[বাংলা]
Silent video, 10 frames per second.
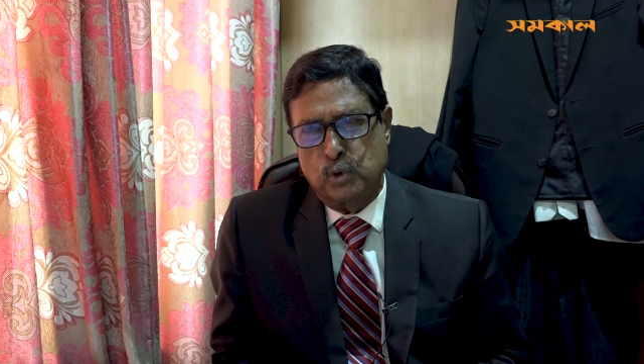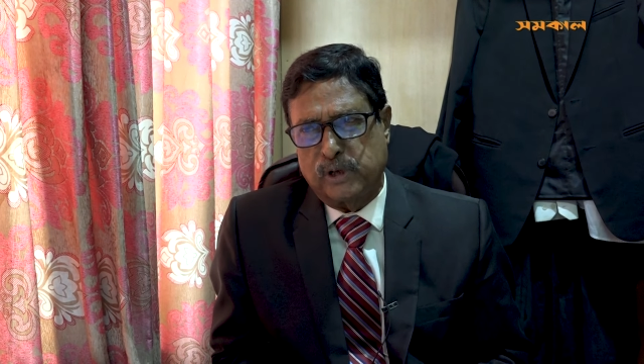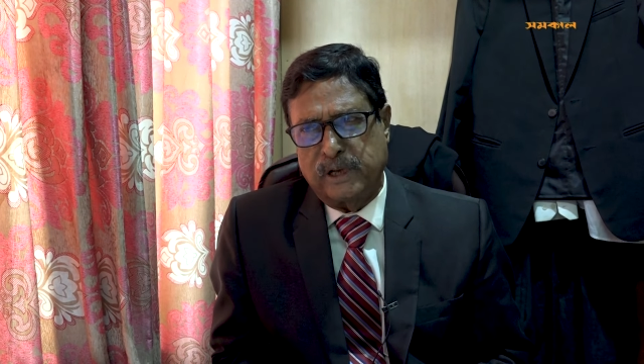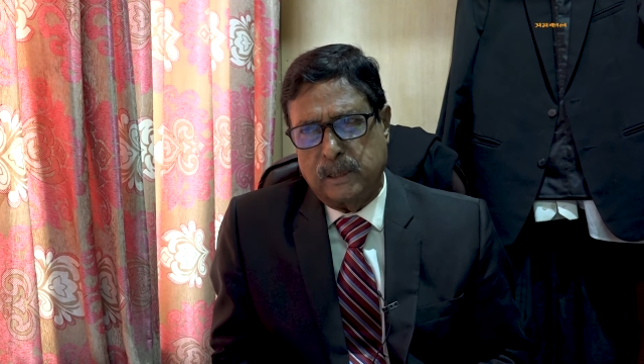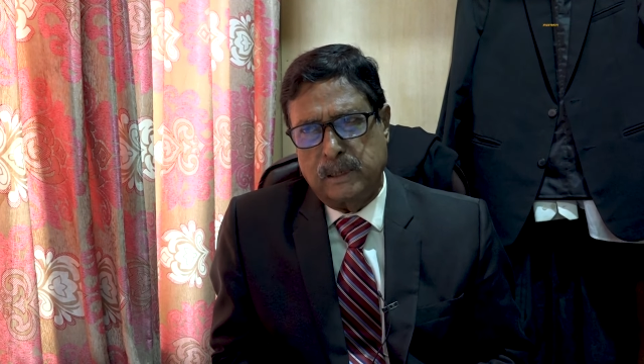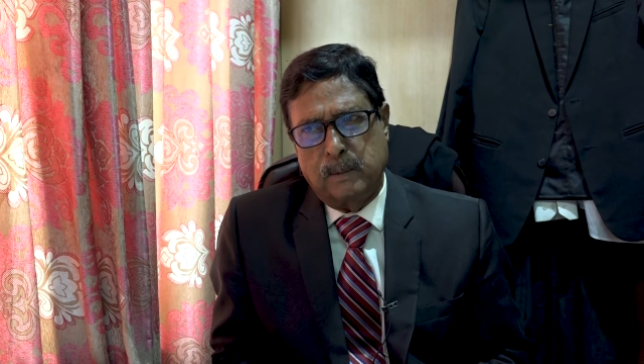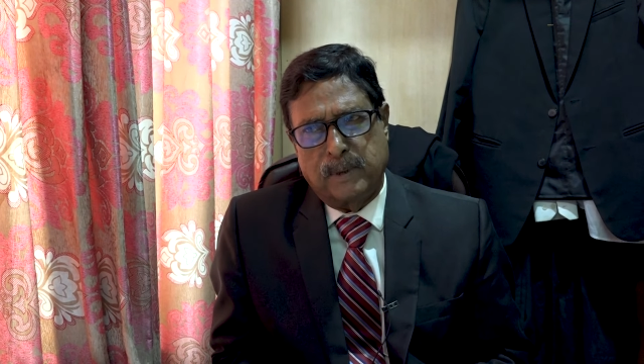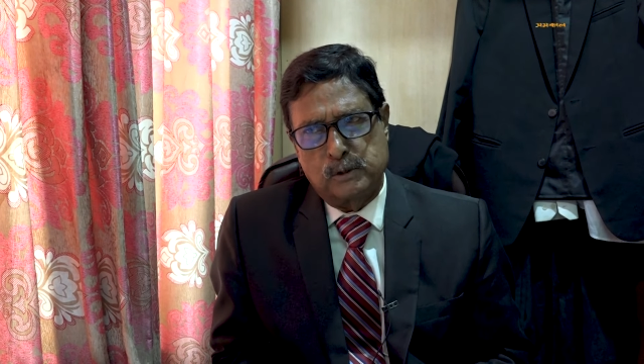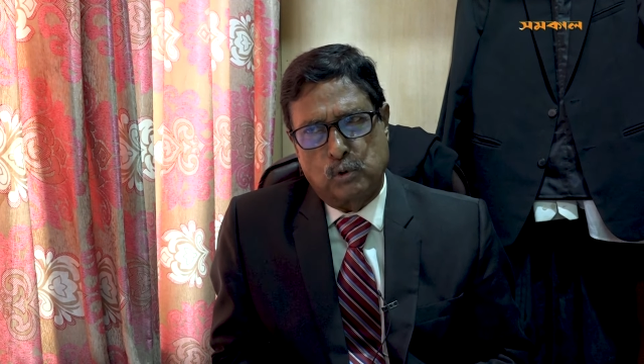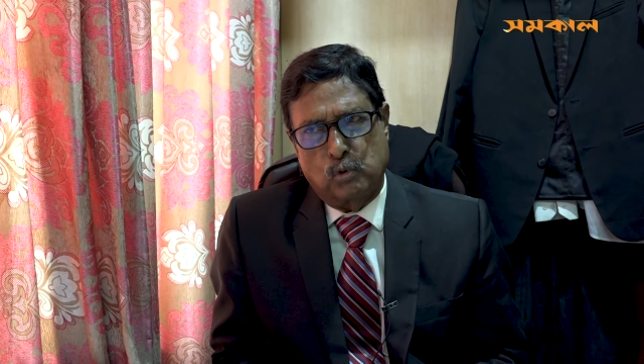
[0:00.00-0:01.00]
সঠিক
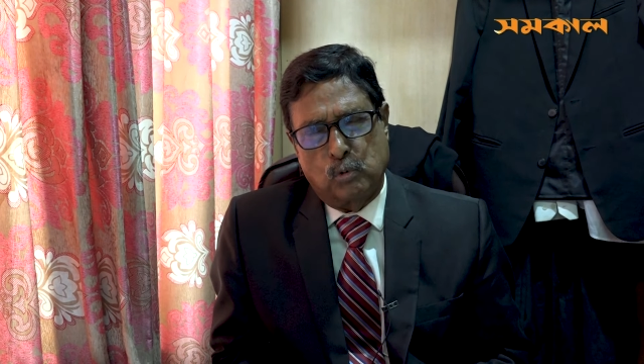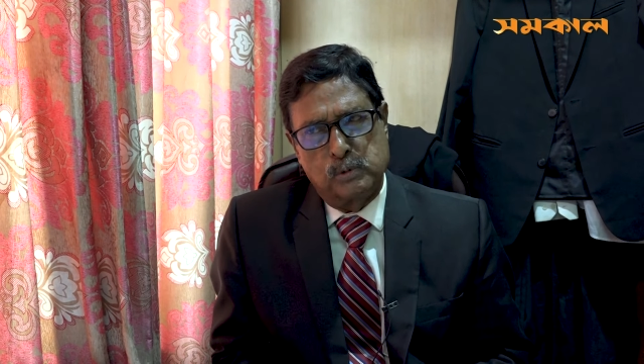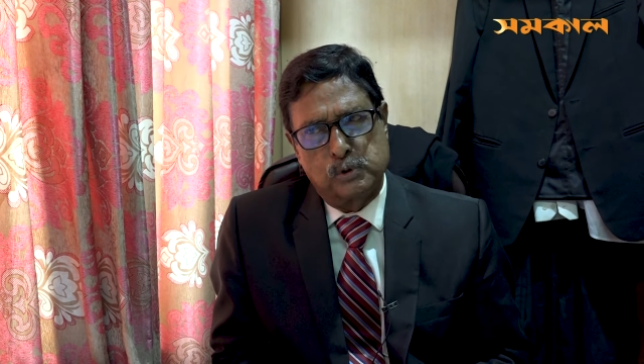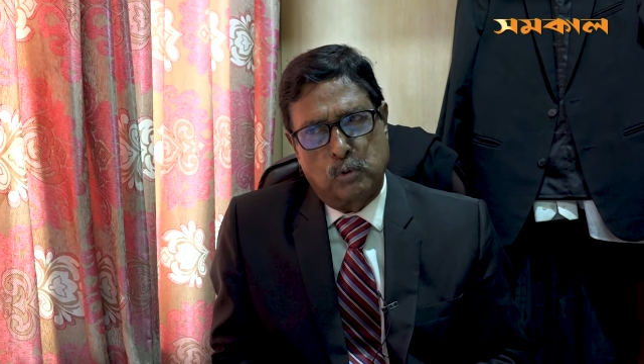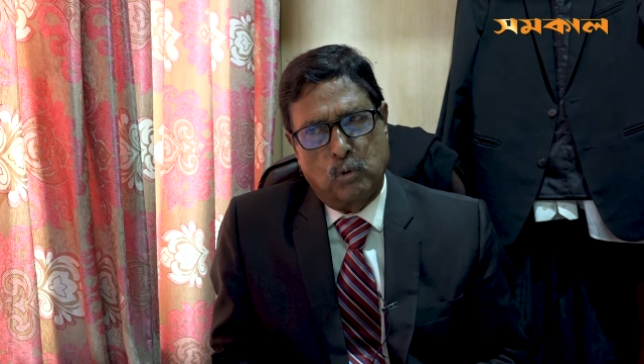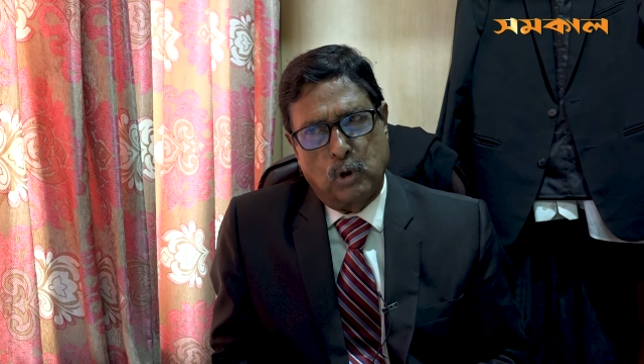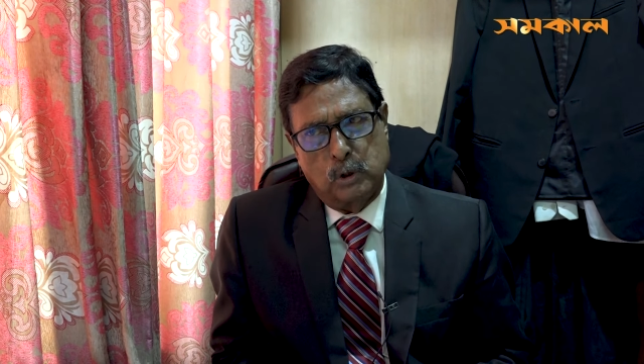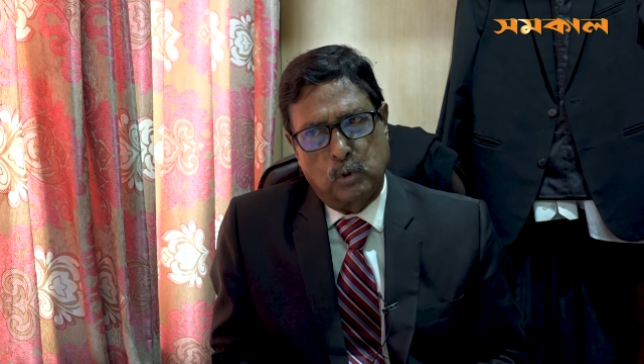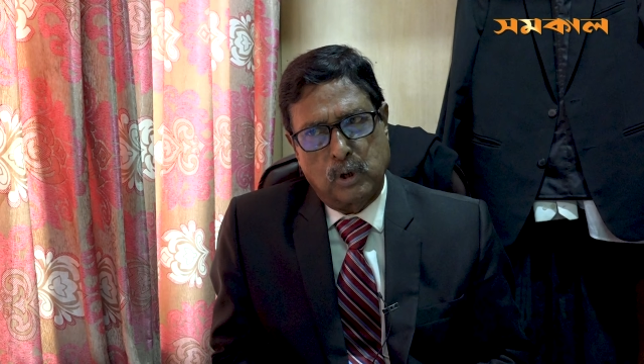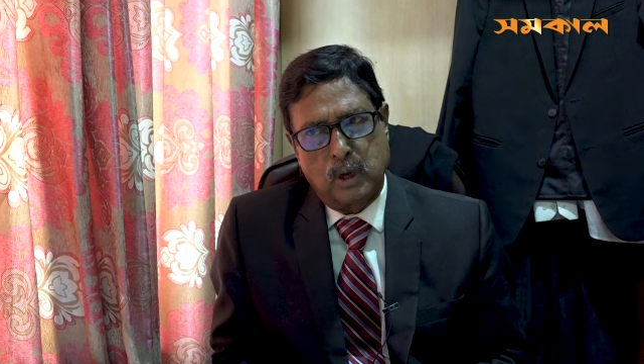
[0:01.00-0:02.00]
নির্বাচন কমিশন হওয়া
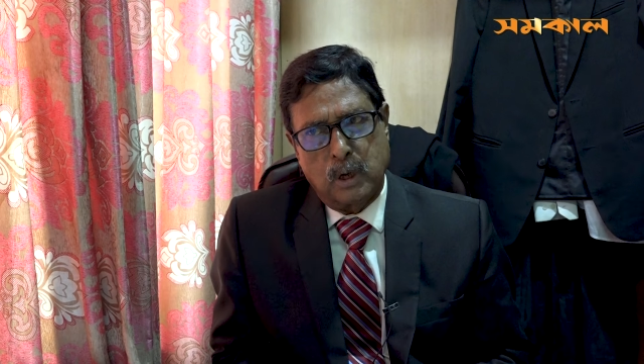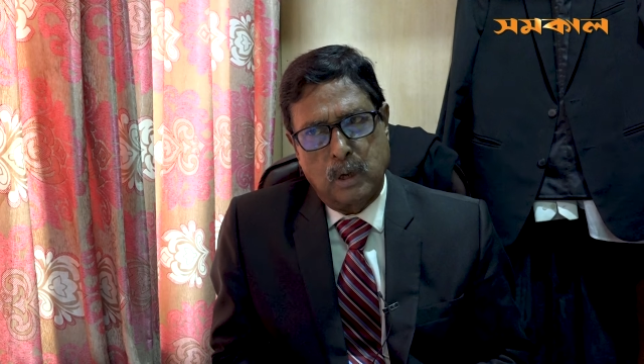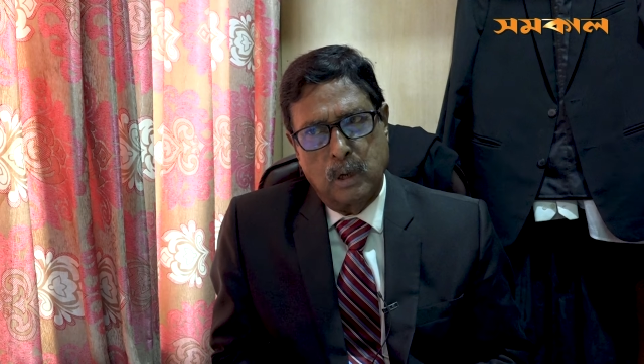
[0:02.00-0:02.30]
দরকার